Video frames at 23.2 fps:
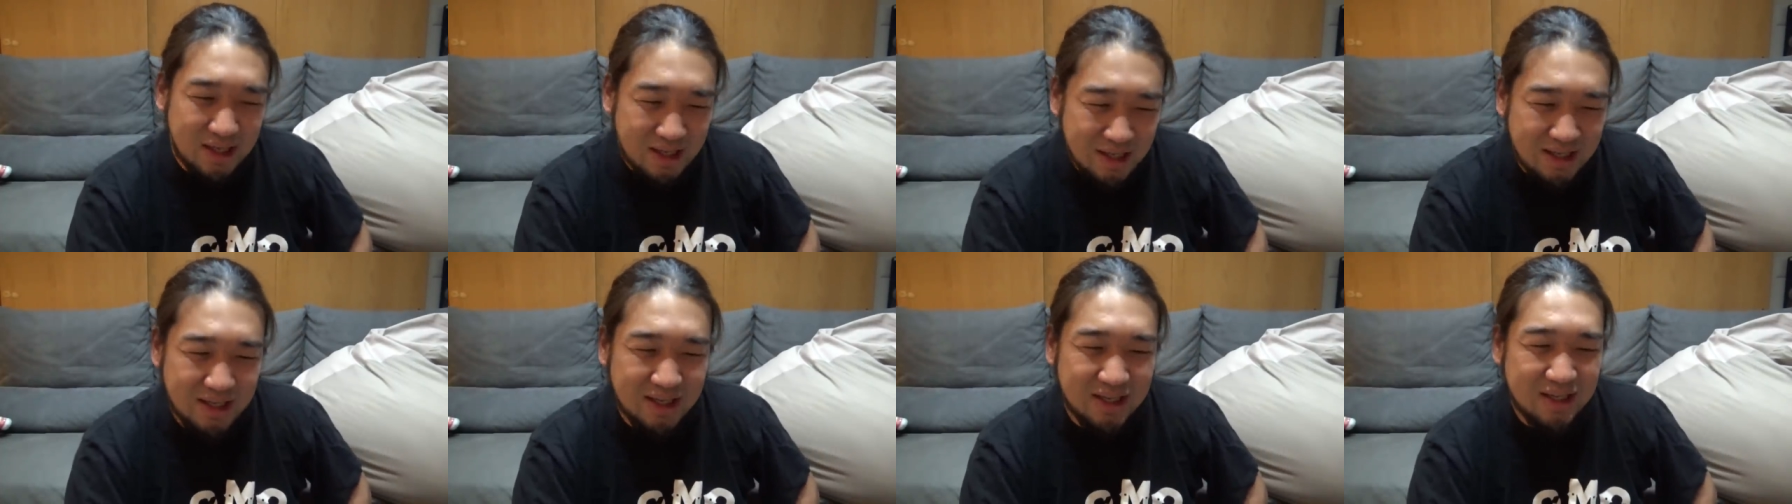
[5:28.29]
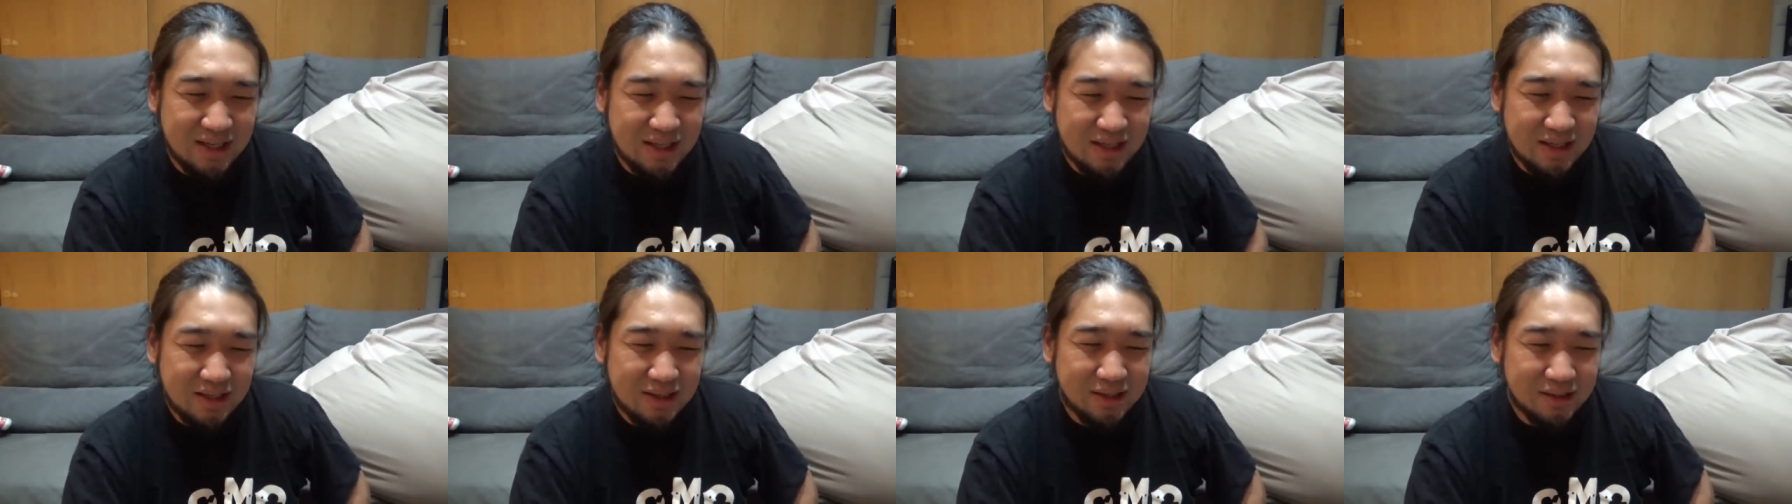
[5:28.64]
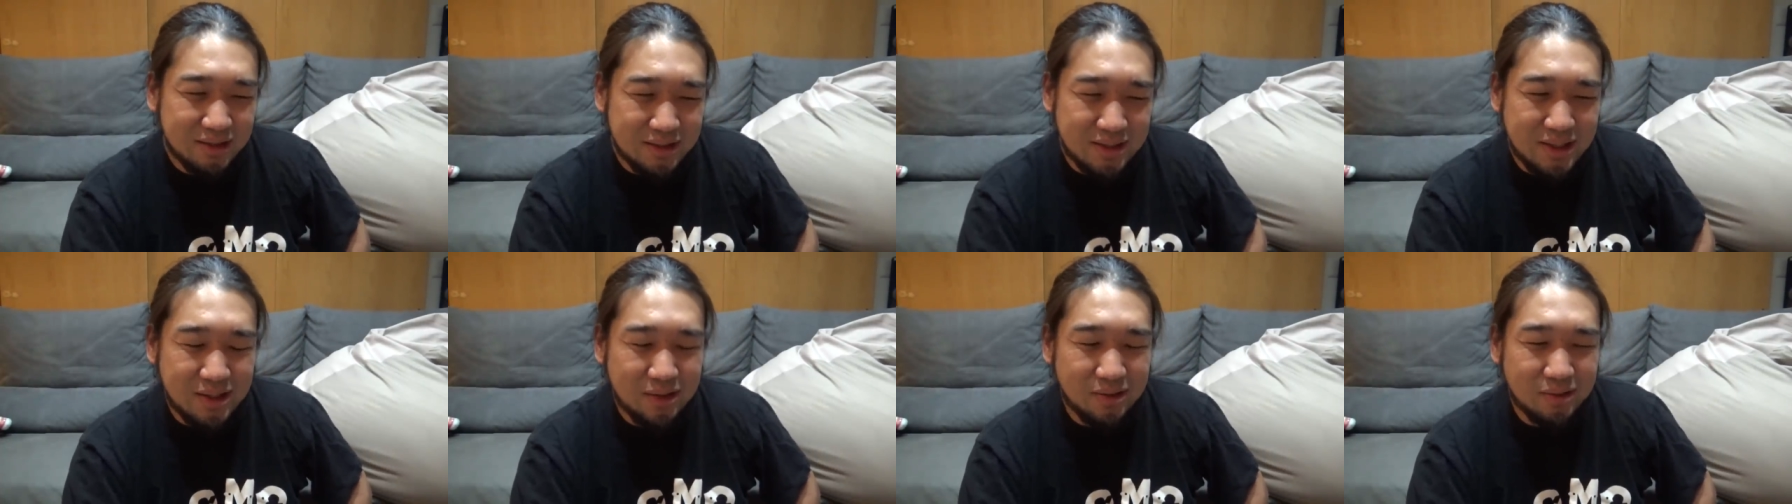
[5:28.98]
て
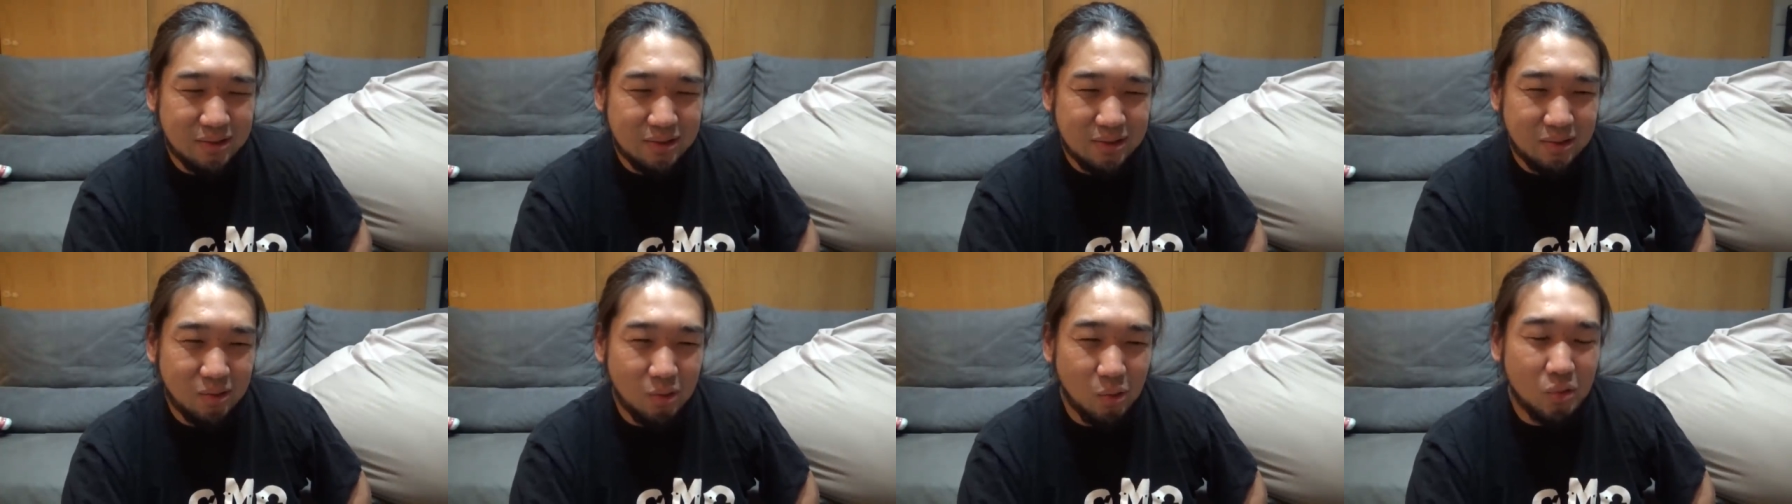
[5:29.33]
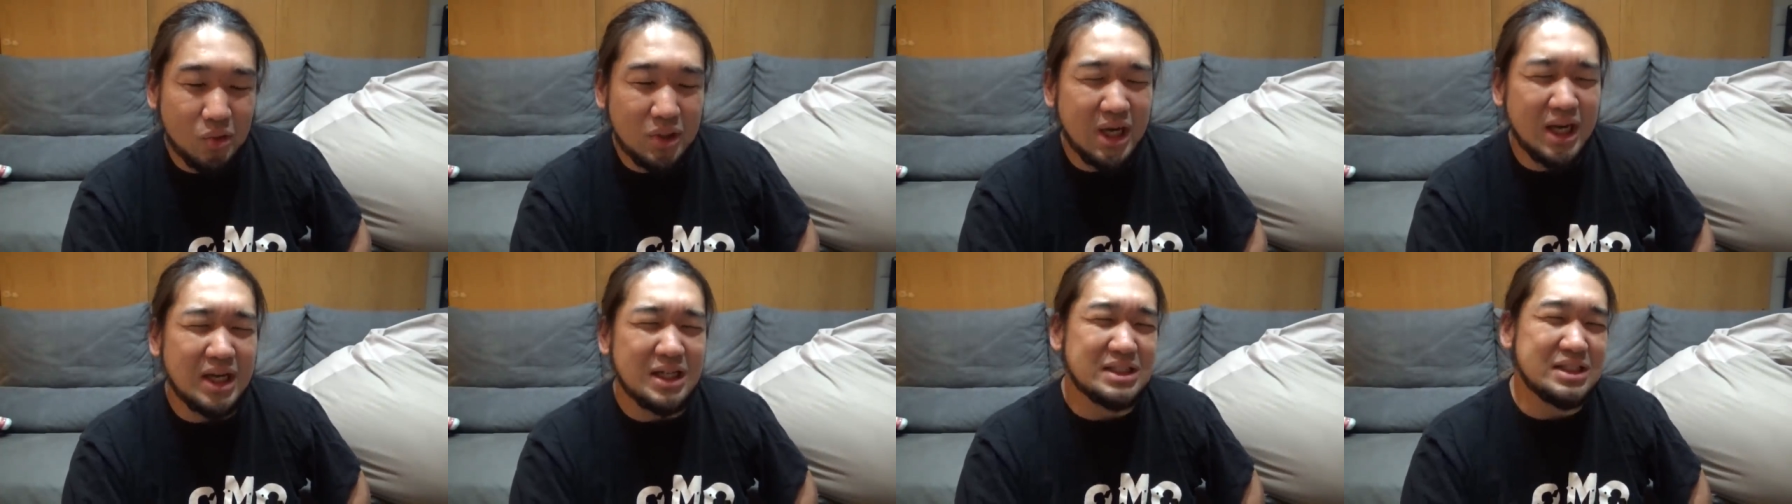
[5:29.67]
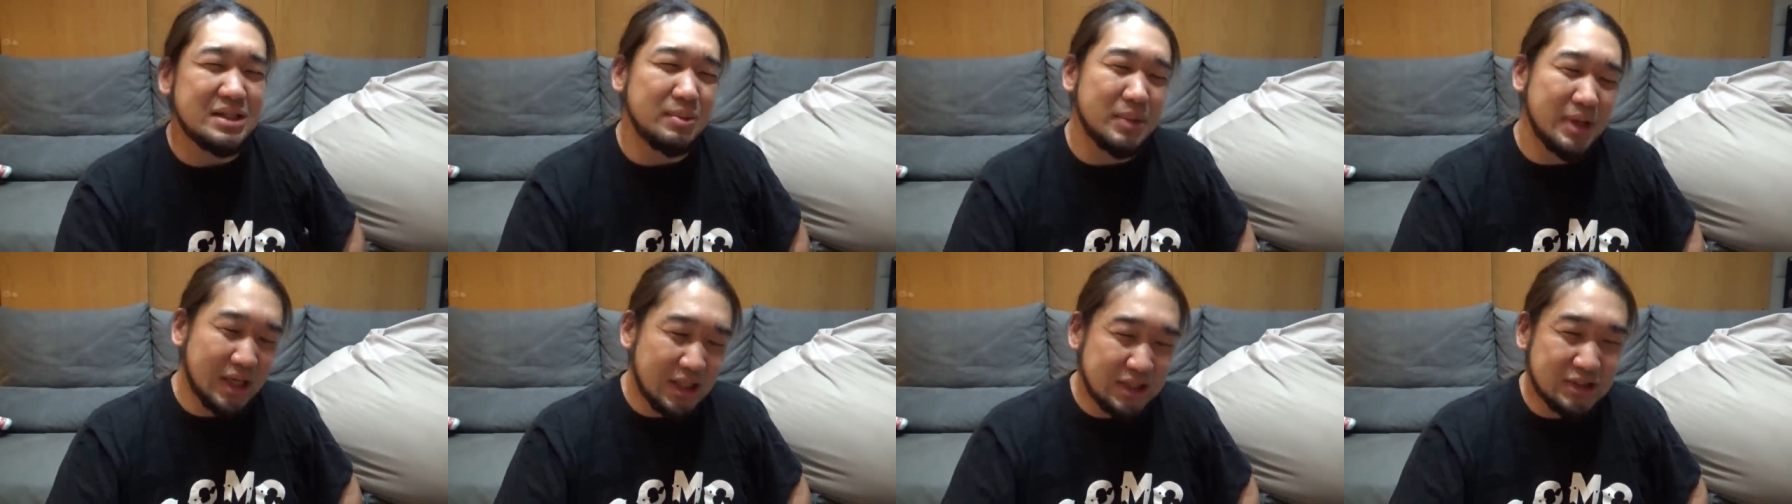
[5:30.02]
ねお母
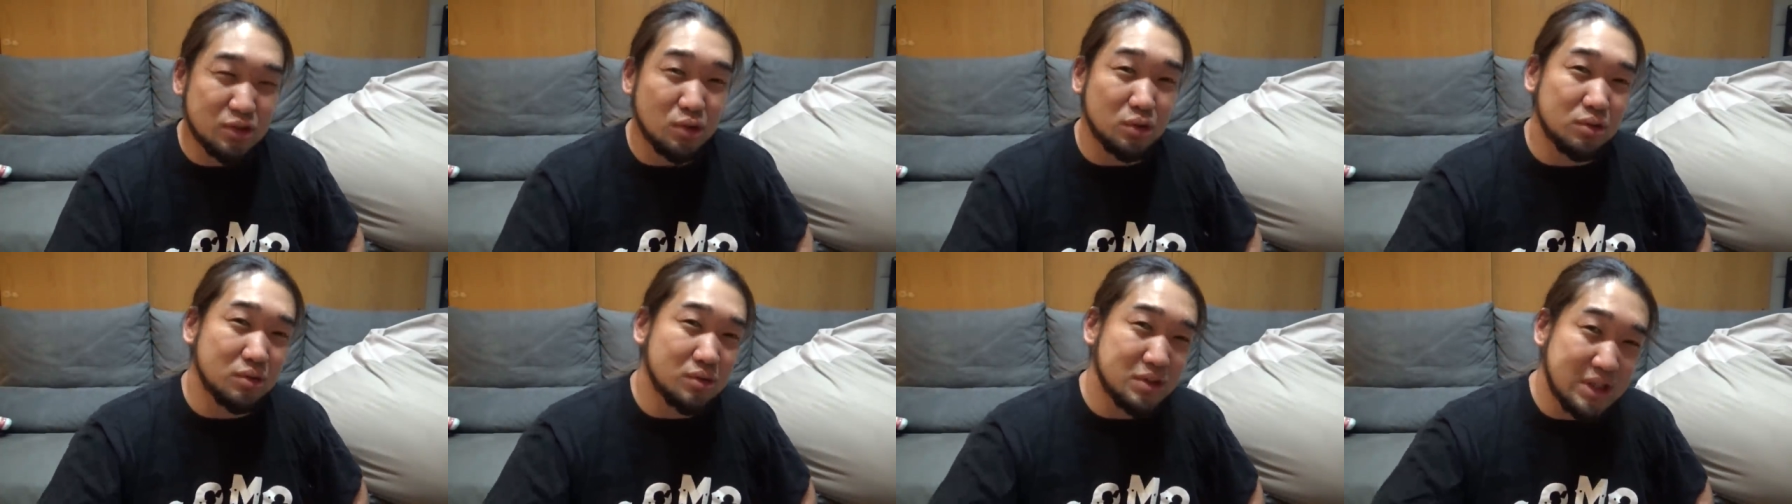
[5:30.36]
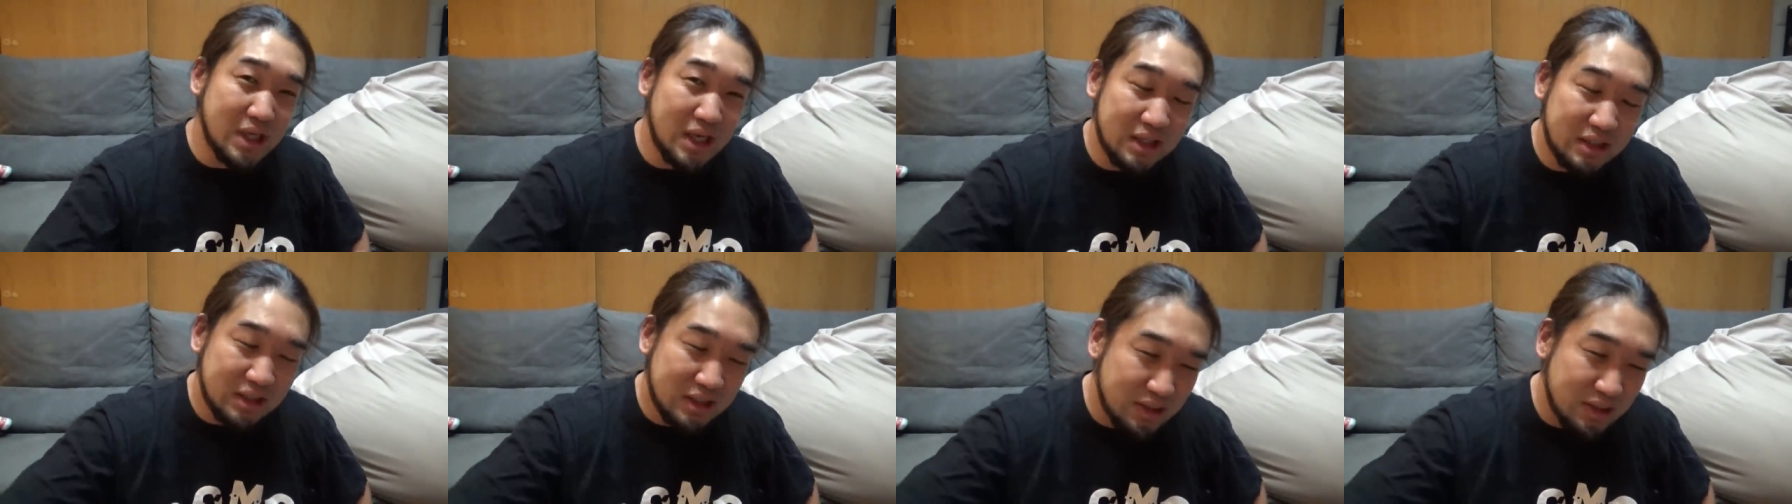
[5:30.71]
様がちょっと借